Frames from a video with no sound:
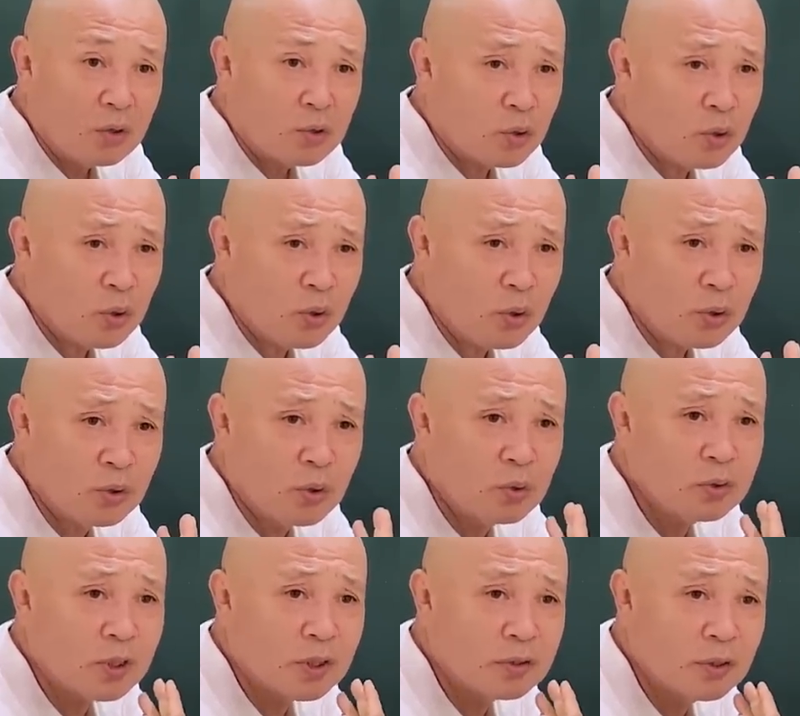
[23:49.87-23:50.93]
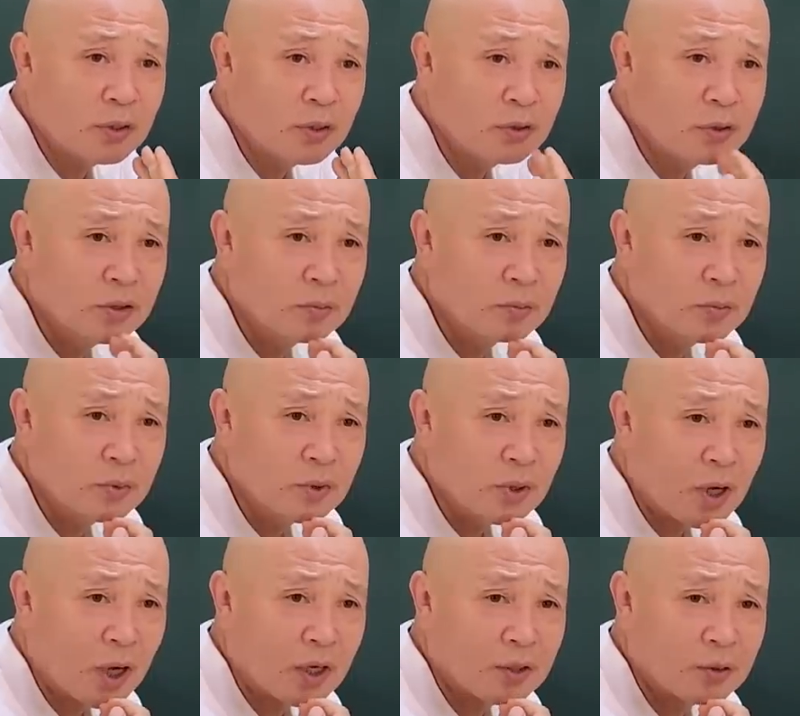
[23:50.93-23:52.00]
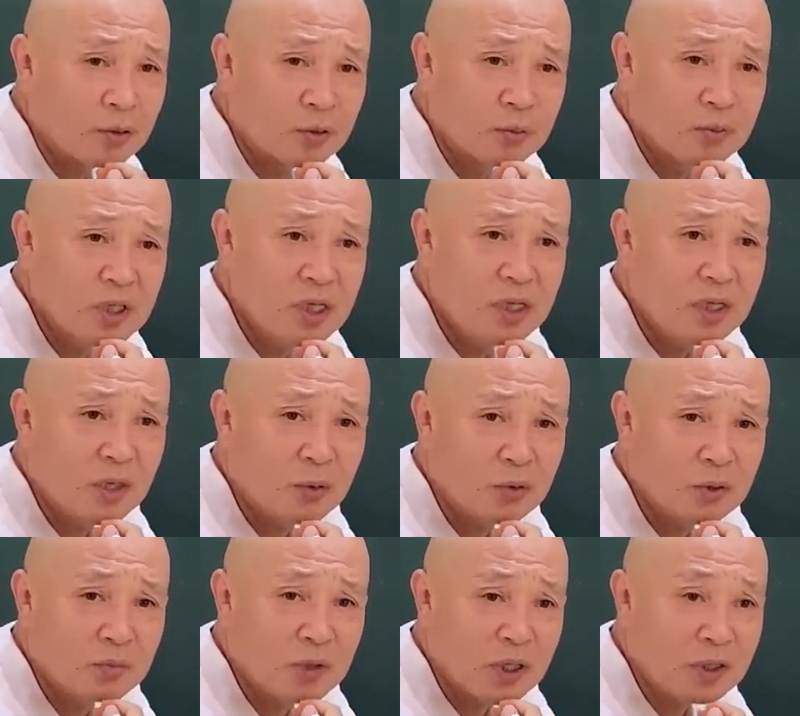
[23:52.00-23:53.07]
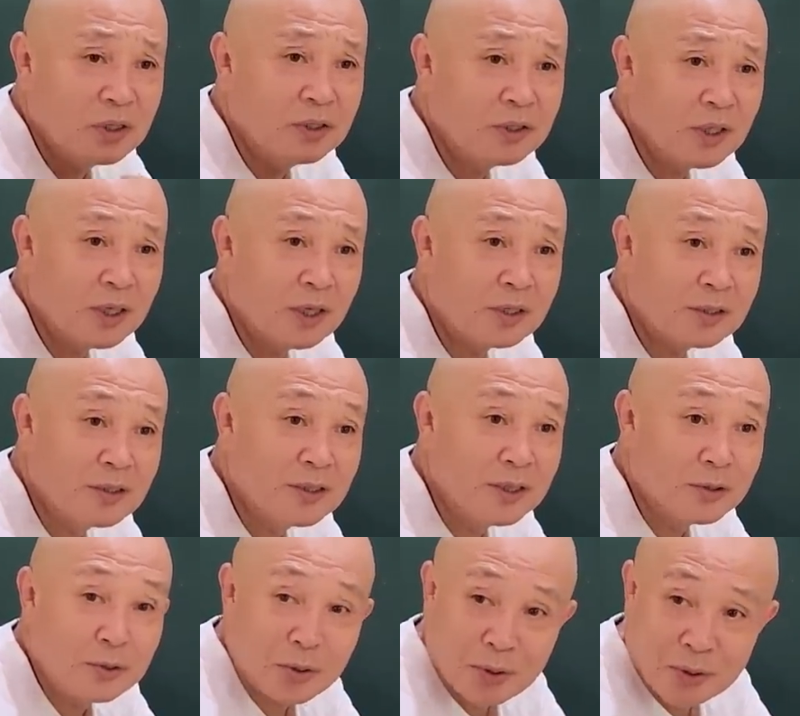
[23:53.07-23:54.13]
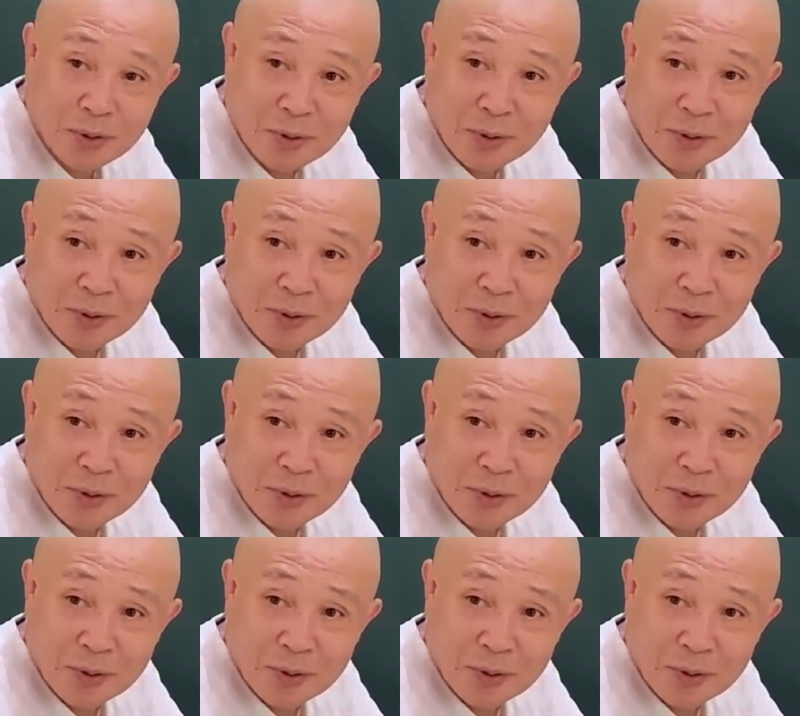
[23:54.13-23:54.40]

조용히 혼자서 어디 가가지고 좀 힐링하고 싶다 이런 생각이 들겠죠.